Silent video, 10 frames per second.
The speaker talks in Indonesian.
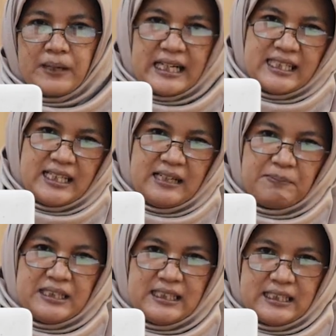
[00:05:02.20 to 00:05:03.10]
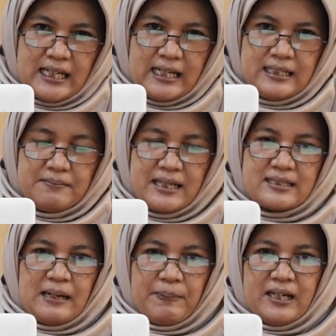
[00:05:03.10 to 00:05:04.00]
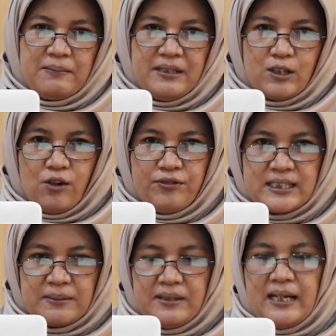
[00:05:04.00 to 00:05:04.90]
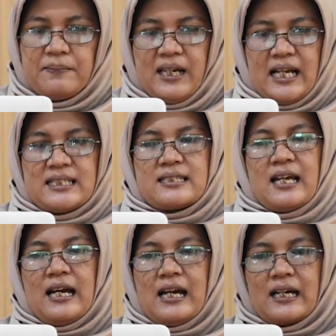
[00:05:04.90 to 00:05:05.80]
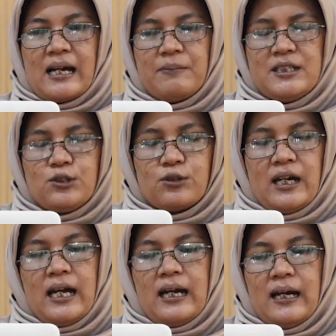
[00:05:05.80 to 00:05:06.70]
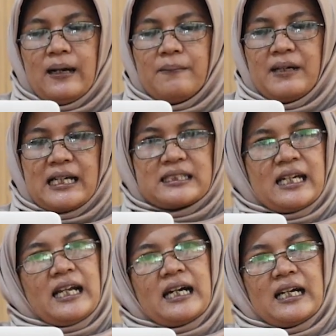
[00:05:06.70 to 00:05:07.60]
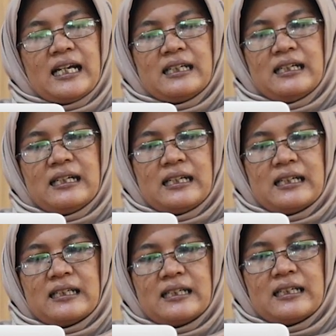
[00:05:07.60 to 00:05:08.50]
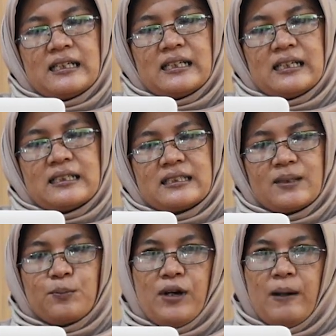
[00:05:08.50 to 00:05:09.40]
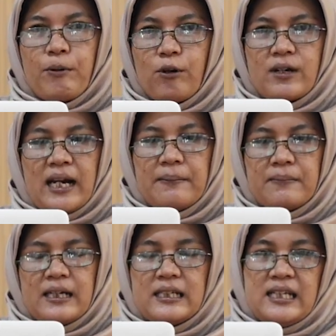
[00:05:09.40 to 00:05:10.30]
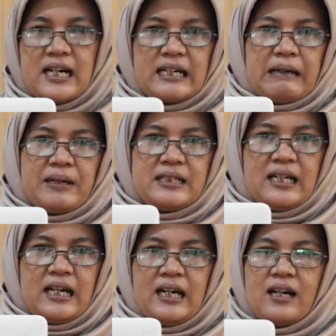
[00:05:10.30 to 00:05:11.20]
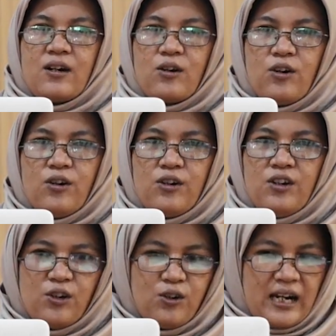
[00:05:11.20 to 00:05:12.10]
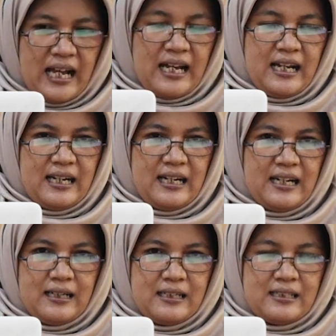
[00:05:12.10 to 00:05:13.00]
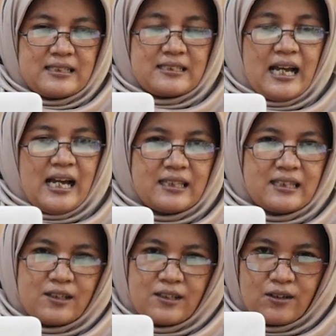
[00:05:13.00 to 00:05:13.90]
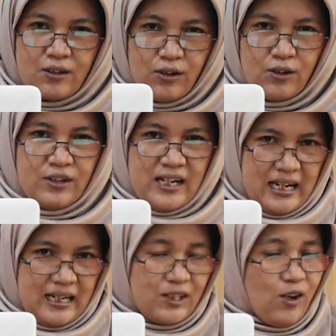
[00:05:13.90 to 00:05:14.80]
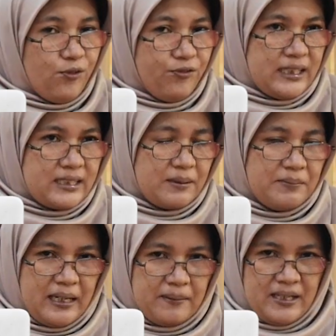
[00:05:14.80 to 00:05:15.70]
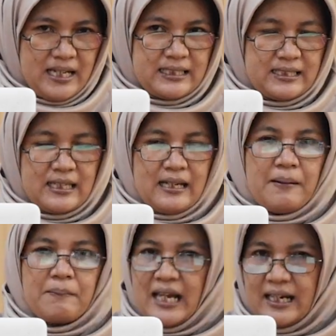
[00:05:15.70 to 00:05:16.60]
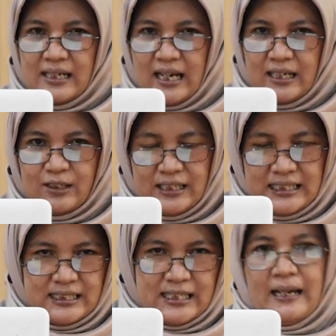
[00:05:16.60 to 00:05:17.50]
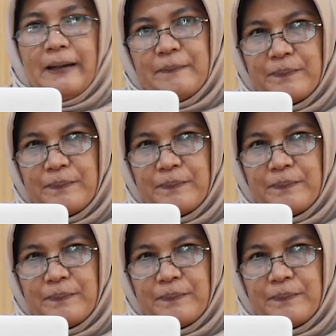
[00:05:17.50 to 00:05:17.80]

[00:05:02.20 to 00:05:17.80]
pelayanan pendidikan di masa pandemi COVID-19, kami juga melaksanakan sebuah program yang namanya Konora. Saat Corona COVID-19 melanda Indonesia,